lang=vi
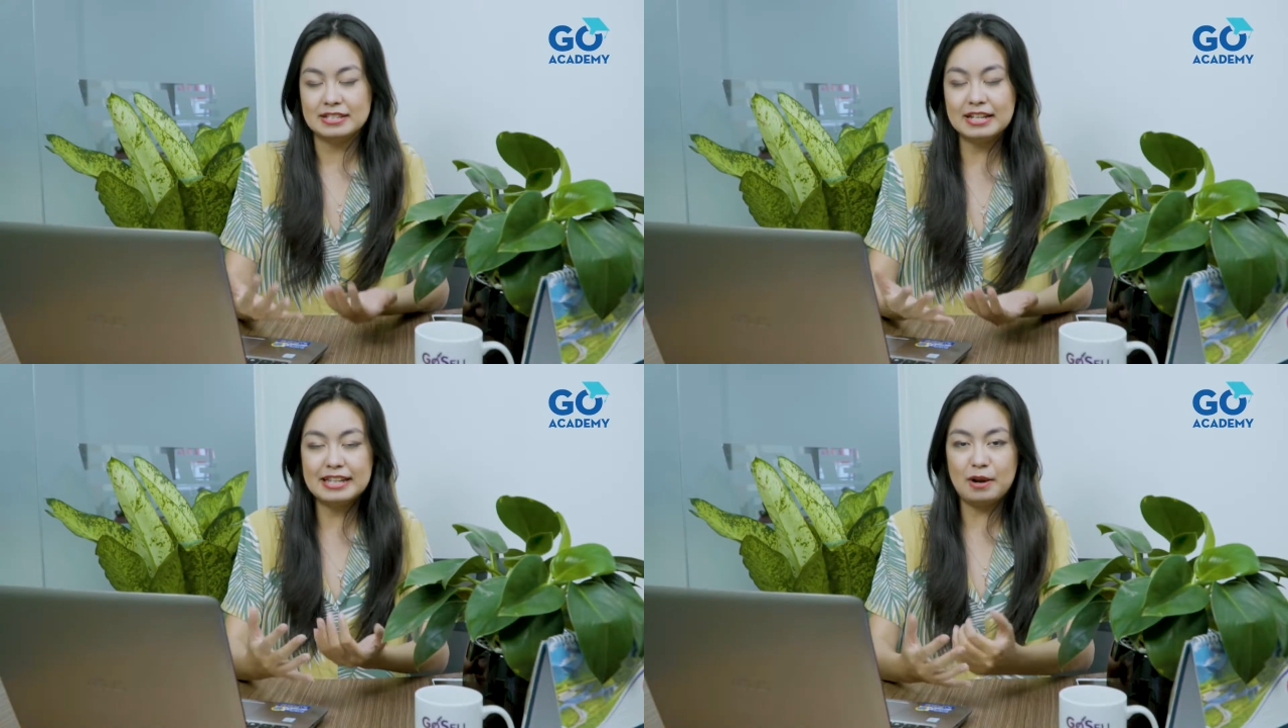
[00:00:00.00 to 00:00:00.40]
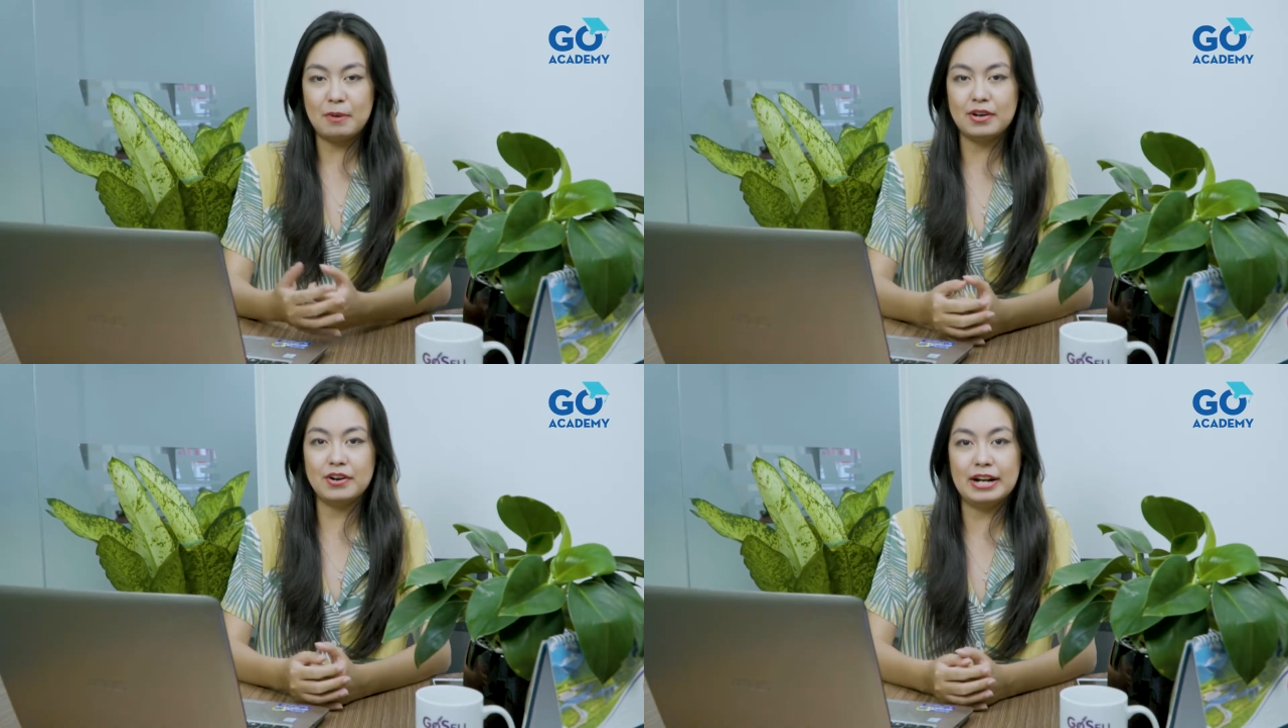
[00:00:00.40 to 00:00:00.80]
Xin chào
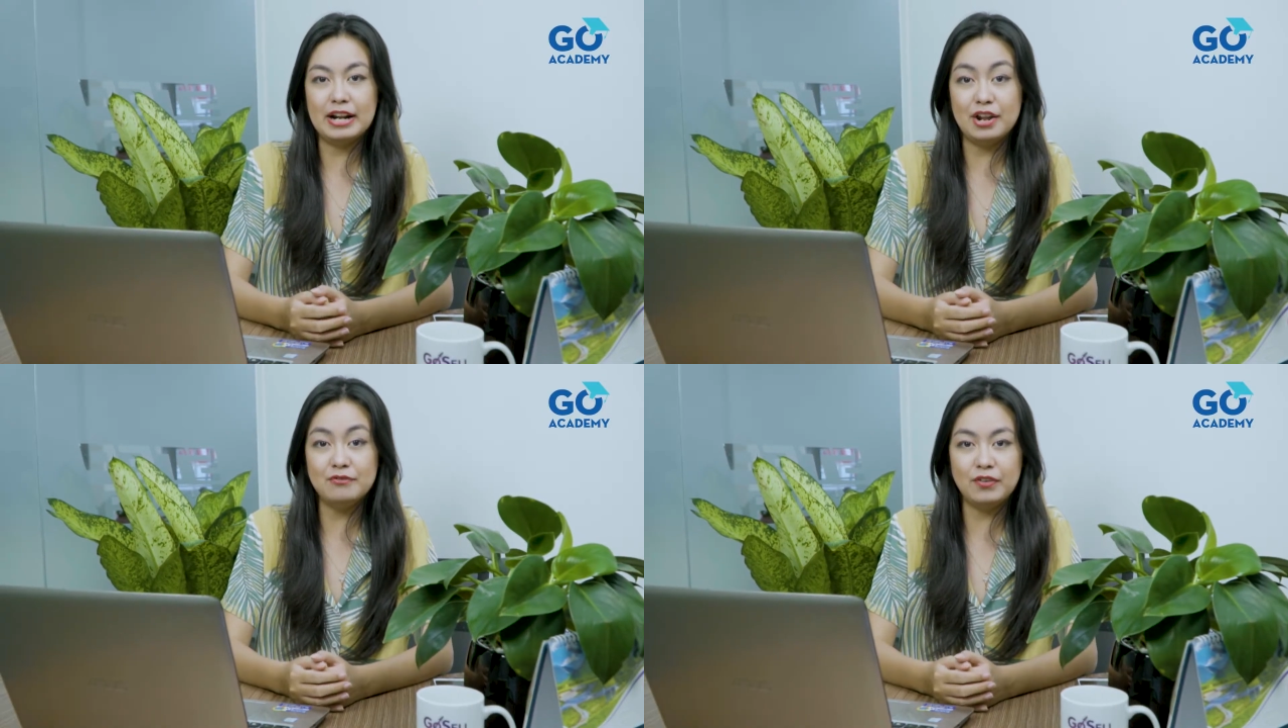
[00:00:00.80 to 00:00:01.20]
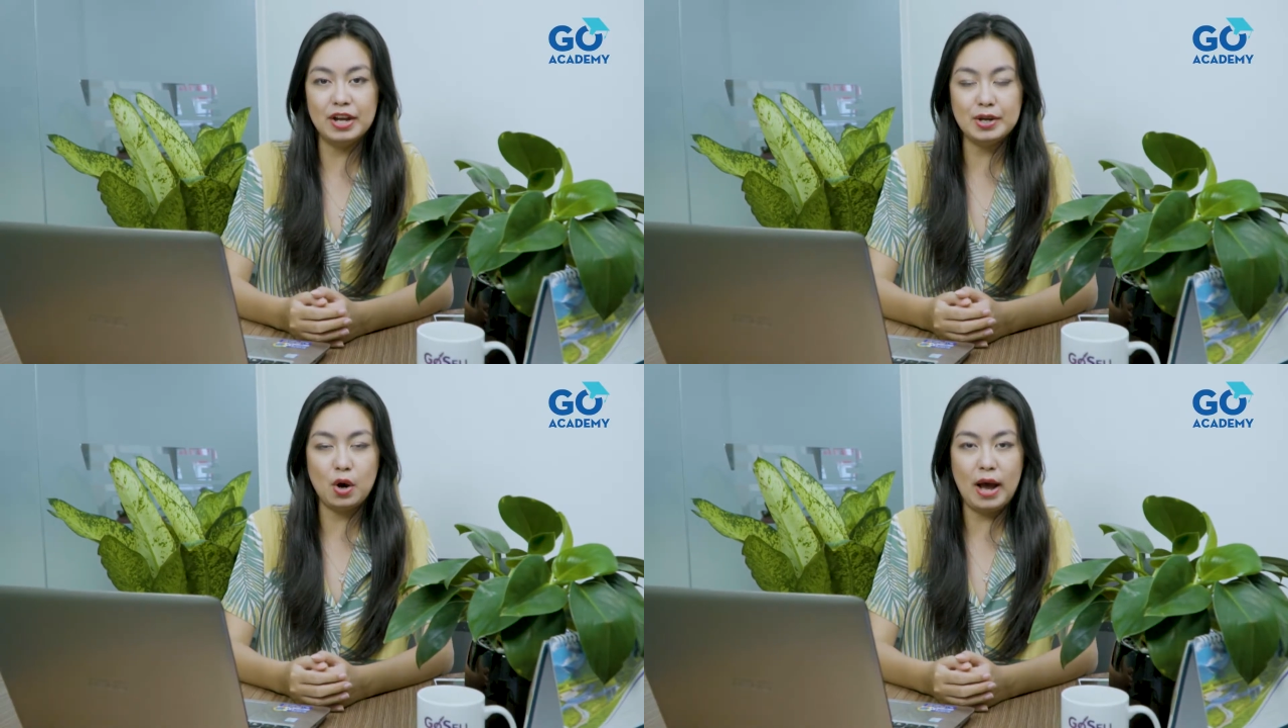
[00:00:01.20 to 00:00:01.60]
mọi người đã đến
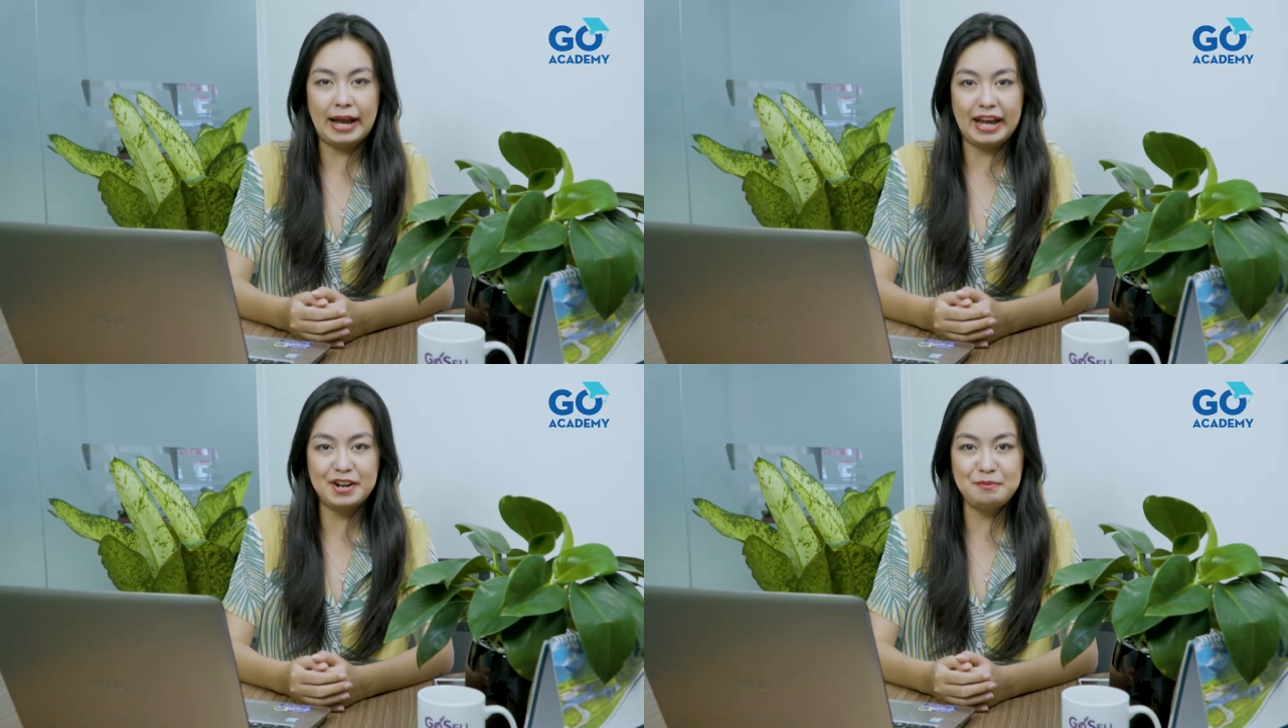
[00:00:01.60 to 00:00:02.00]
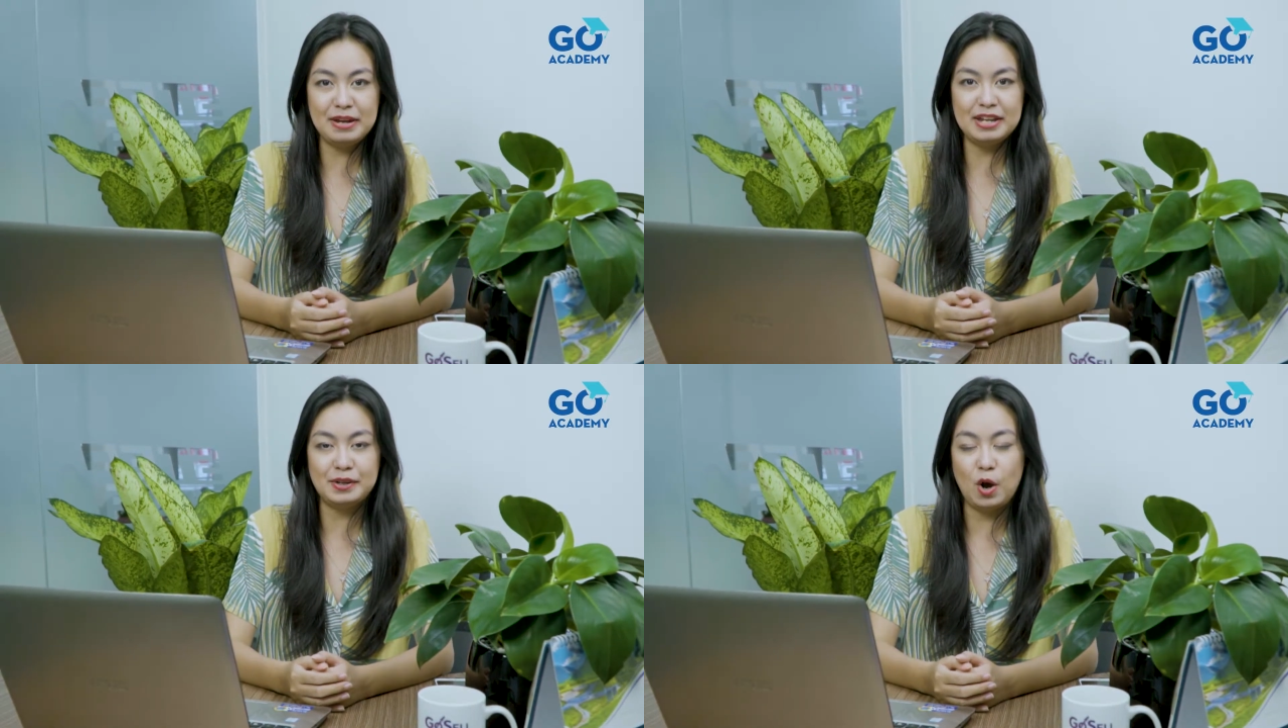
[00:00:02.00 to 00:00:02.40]
với Go Academy.